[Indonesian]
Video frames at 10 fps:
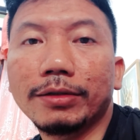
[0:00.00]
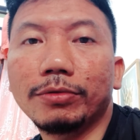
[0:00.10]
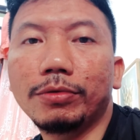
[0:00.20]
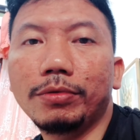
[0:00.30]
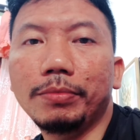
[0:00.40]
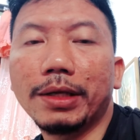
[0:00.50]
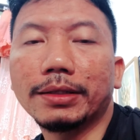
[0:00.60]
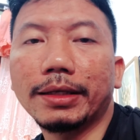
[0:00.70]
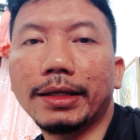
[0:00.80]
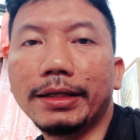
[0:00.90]
itu
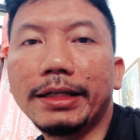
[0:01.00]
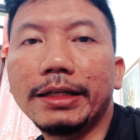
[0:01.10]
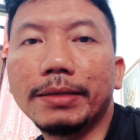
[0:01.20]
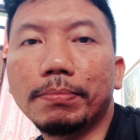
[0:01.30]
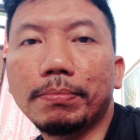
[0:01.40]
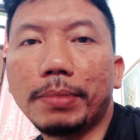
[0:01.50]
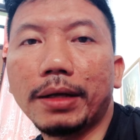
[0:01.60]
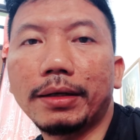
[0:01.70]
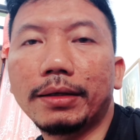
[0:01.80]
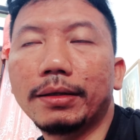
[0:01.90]
biasanya di
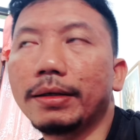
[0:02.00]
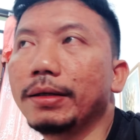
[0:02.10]
depan